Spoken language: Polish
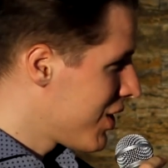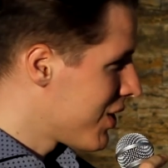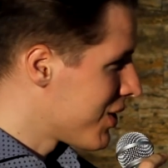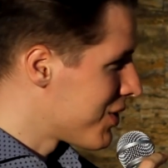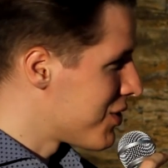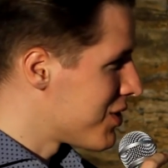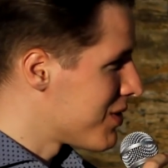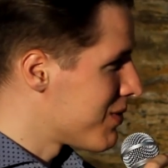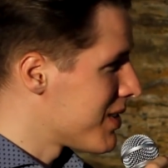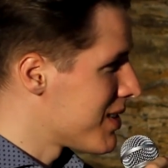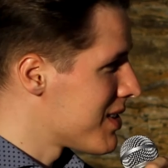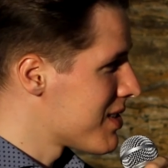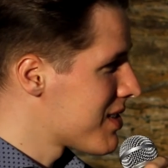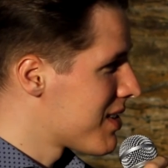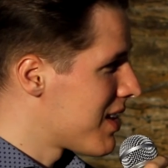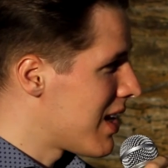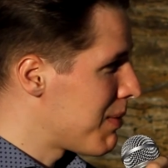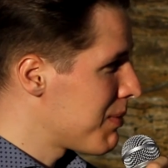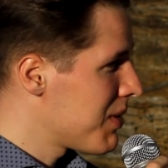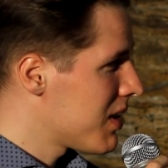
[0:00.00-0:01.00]
chodzi, więc
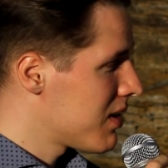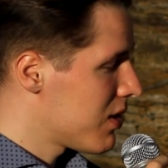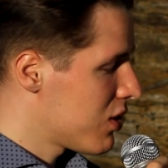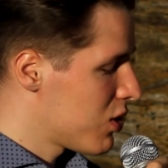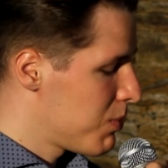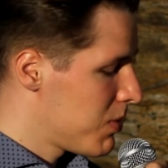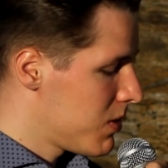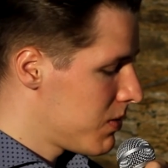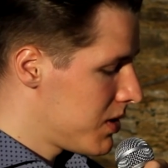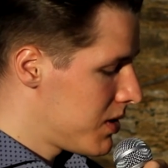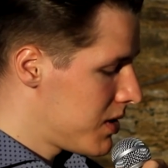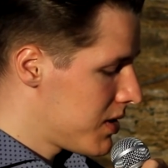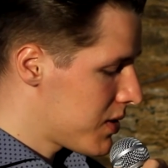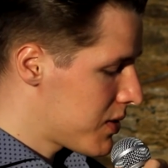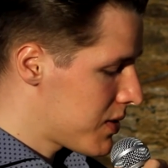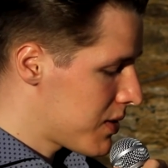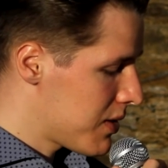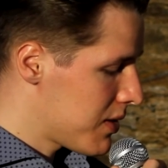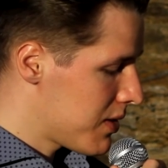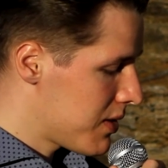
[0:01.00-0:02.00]
dla mnie ta odpowiedź
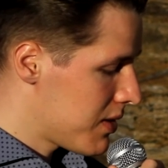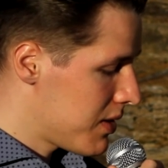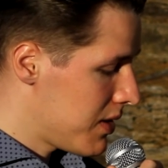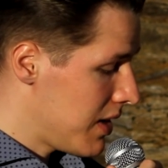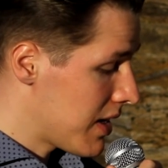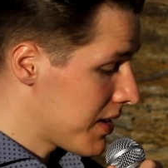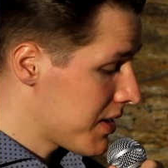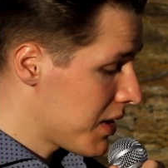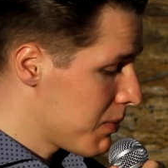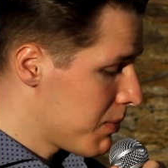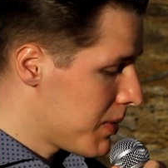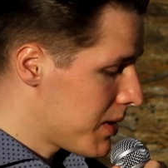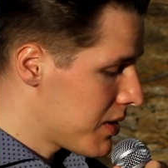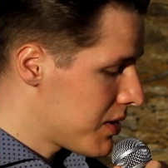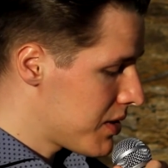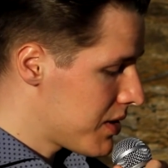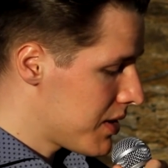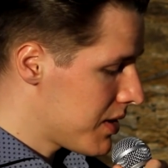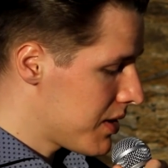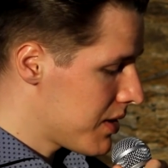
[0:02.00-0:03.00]
jest e, jak
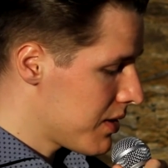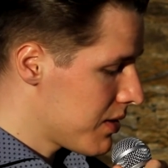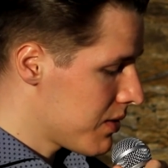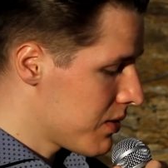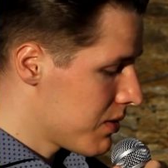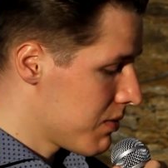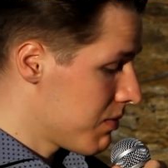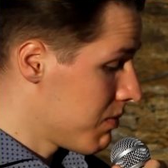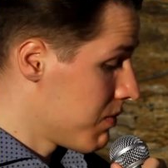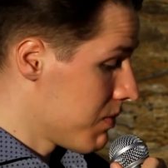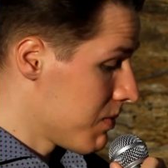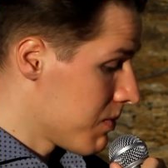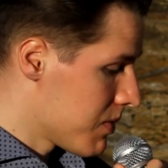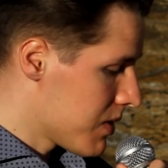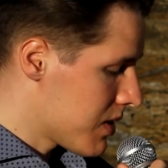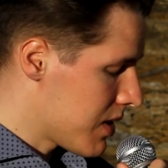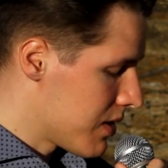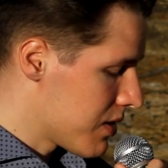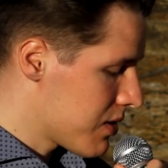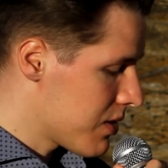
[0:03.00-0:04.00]
najbardziej e,
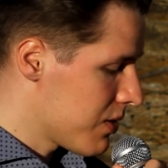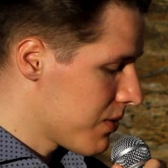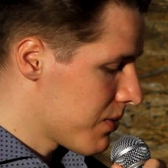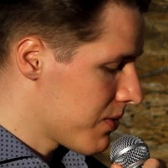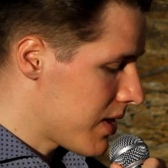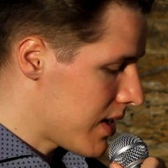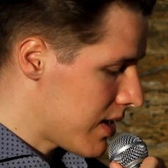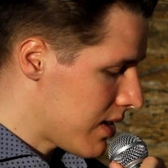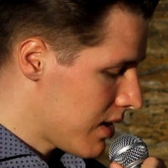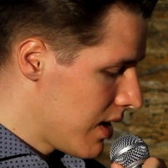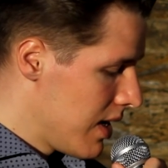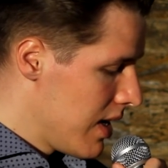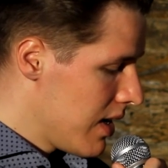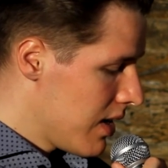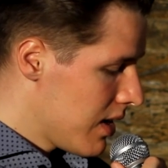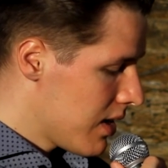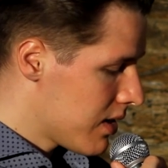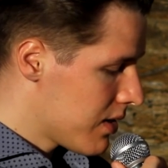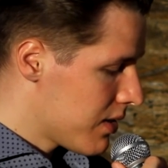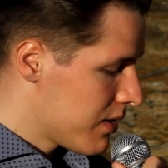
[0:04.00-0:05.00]
sensowna,
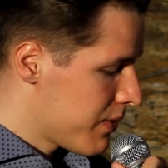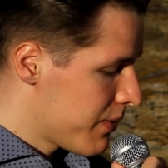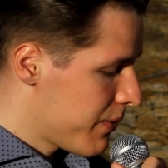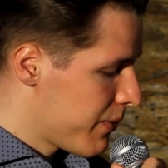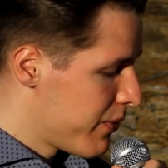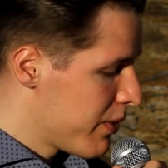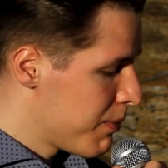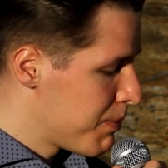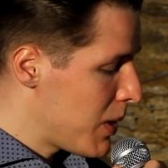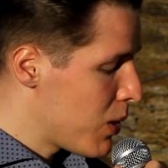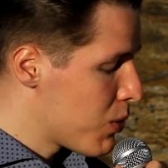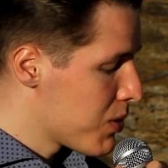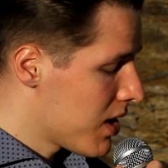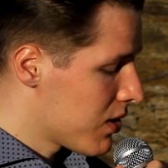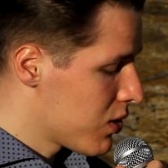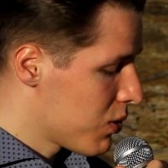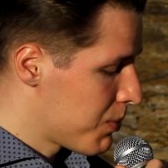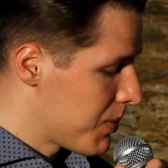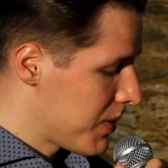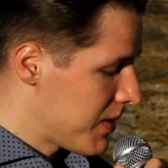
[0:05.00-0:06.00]
e,
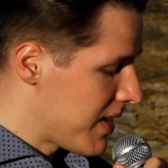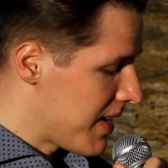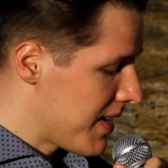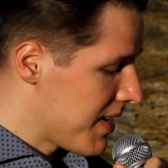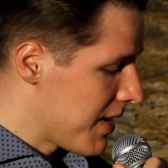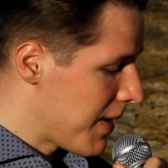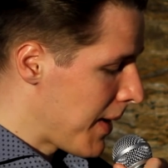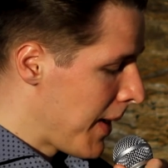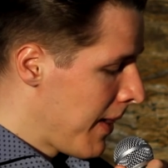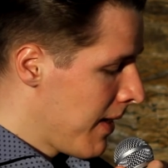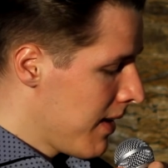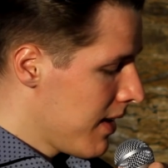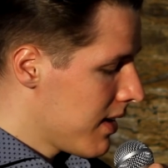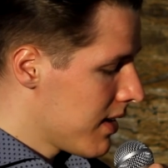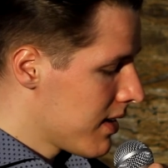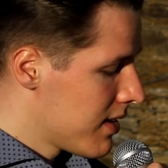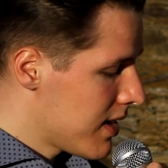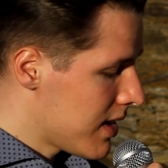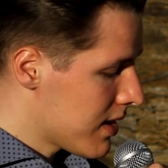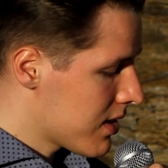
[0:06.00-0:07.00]
wypełnia to pytanie.
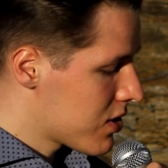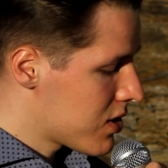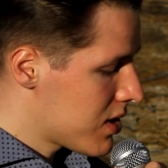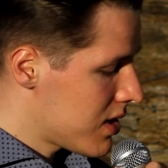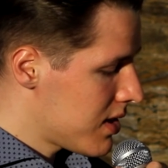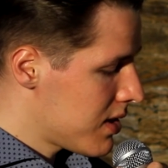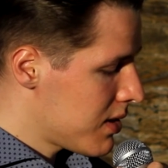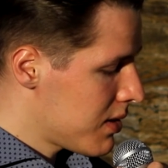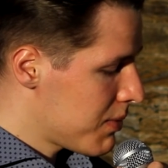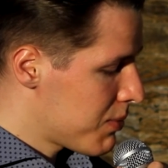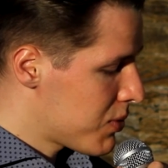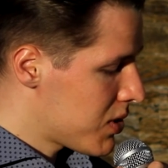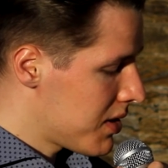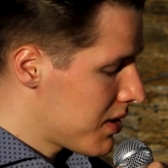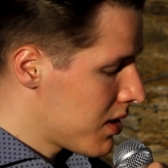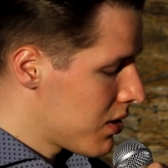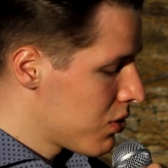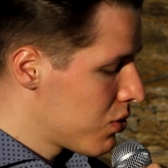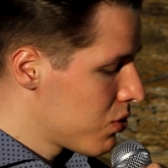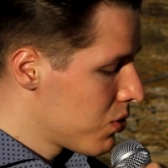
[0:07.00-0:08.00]
Jednakże
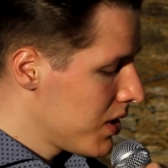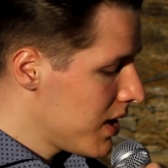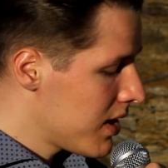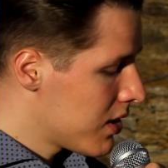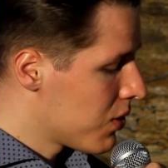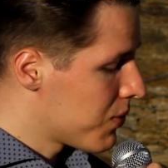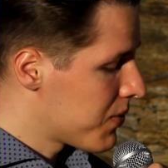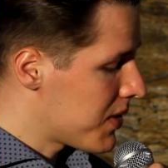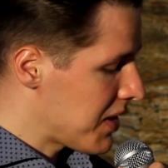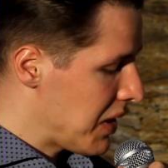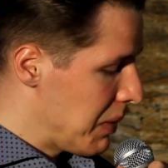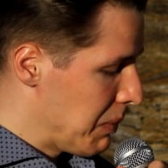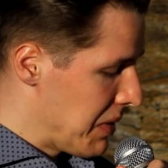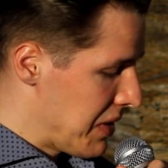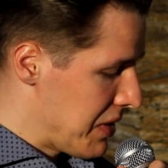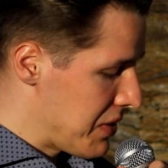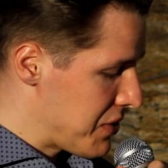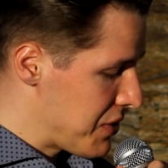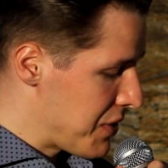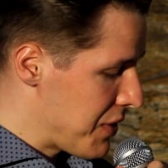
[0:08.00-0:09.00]
przejdę do drugiego w takim
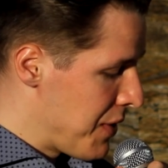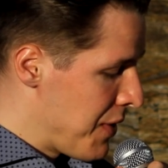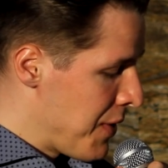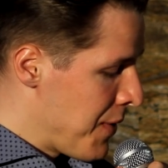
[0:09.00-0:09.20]
razie.